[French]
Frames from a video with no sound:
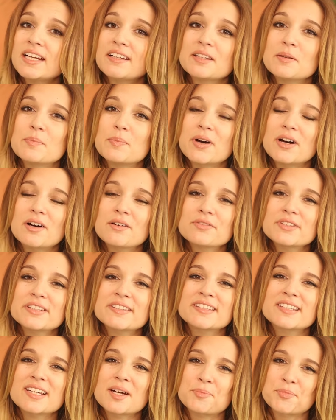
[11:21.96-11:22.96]
et elle n'est pas
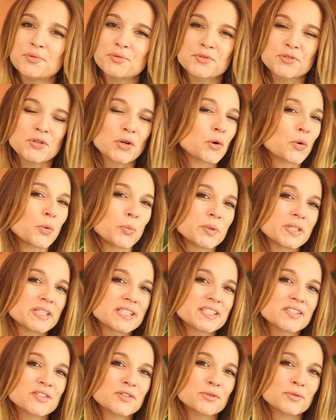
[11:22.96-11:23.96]
invitée à plusieurs
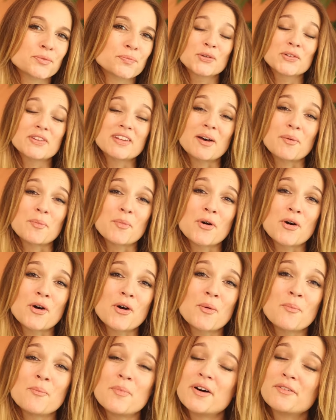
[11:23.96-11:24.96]
compétitions,
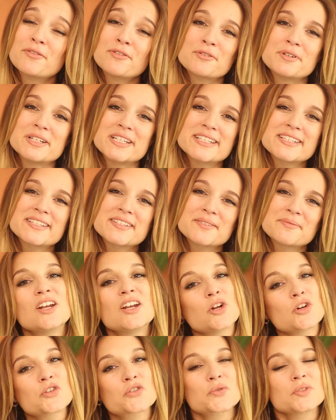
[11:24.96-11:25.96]
notamment Mavericks.
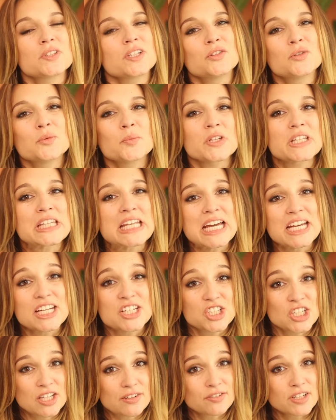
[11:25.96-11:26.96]
Et lorsqu'on a demandé
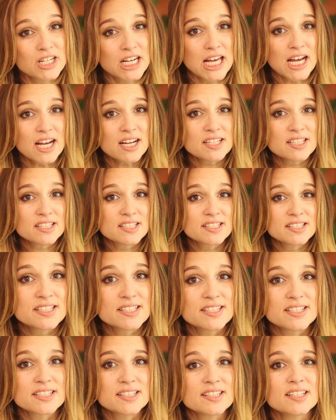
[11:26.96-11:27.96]
à Jeff Clark
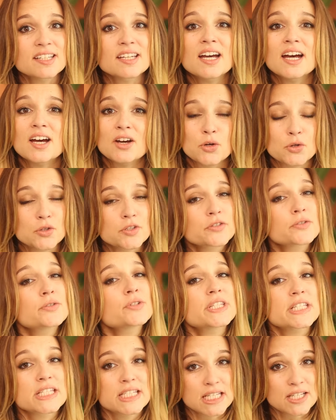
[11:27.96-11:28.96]
si c'était à cause de
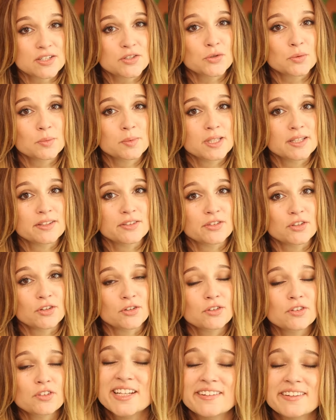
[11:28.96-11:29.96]
ses actions
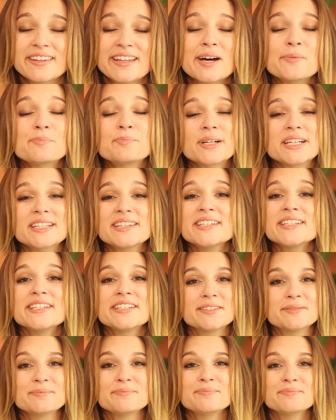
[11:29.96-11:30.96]
militantes. Il n'a pas
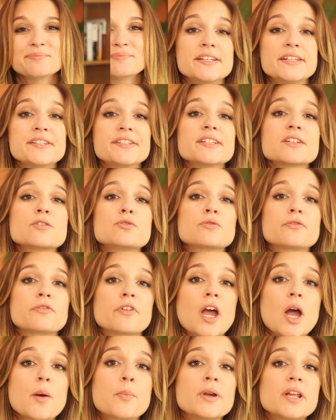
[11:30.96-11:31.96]
nié. L'éthique du
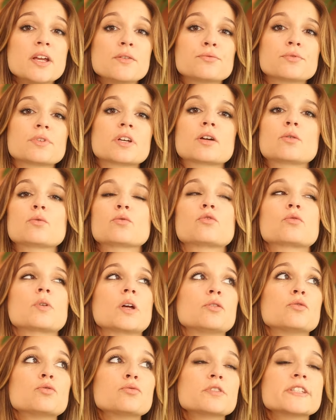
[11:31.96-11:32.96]
fair play voudrait qu'on
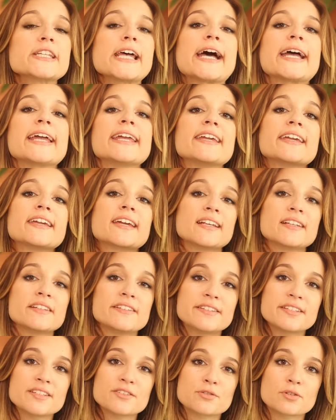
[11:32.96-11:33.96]
soit tous à
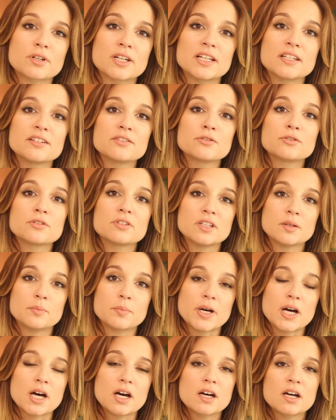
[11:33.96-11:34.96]
égalité sur la ligne de
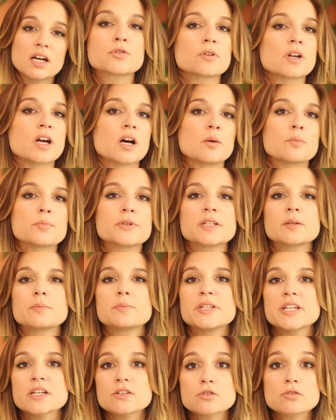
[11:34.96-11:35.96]
départ. Cela implique
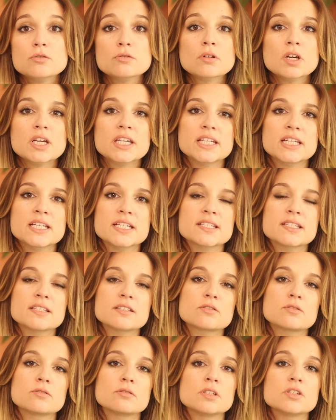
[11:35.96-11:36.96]
bien sûr qu'il
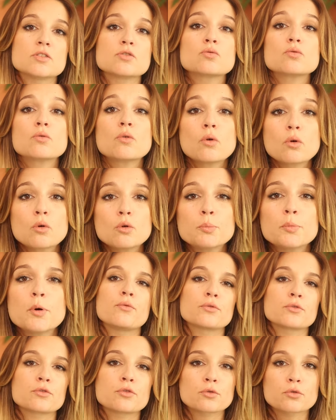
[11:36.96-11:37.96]
existe des sous-groupes en
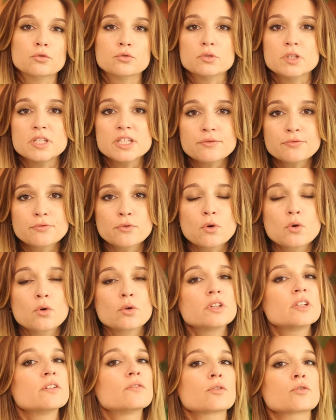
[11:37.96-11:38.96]
fonction du
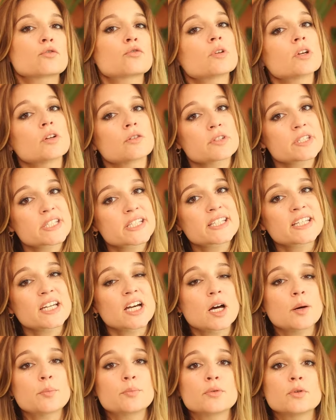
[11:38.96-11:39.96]
niveau, d'éventuels
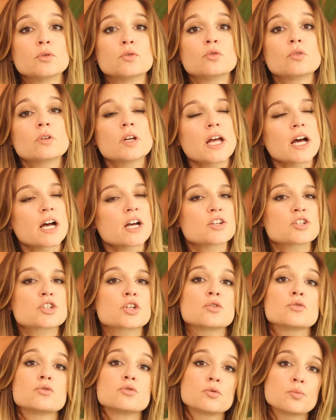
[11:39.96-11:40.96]
handicaps, de
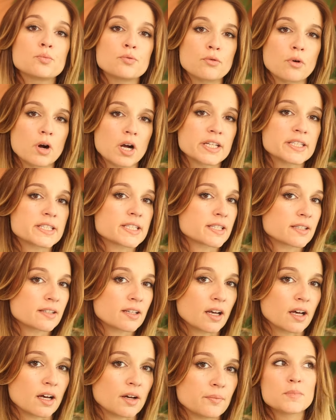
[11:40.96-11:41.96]
l'âge, du poids,
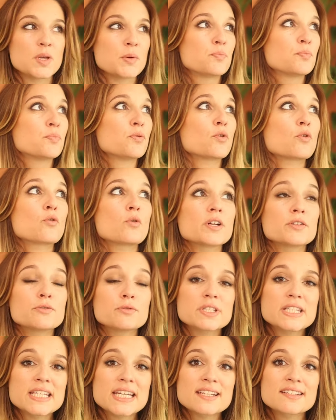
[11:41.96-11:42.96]
etc. Mais pourquoi
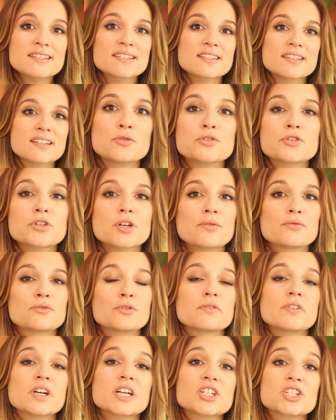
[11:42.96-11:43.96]
du sexe Le surf
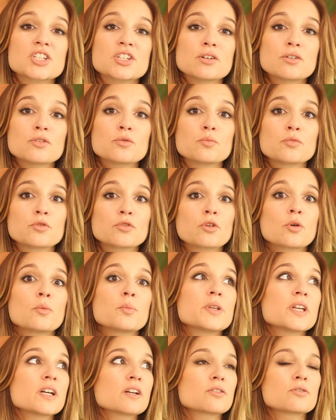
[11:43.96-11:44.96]
de vagues géantes montre
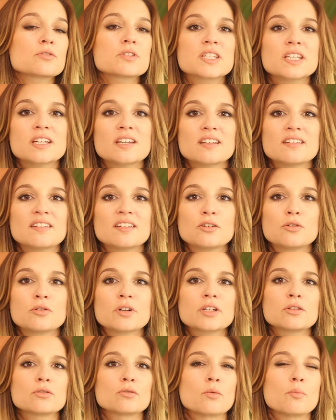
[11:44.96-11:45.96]
bien que ces
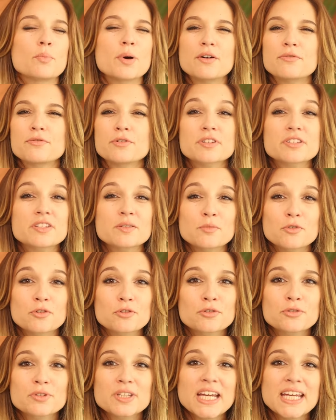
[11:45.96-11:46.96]
catégories n'ont pas forcément
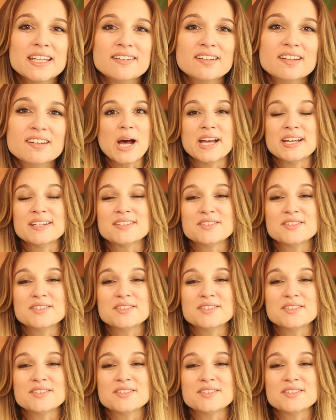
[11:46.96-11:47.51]
lieu d'être. Par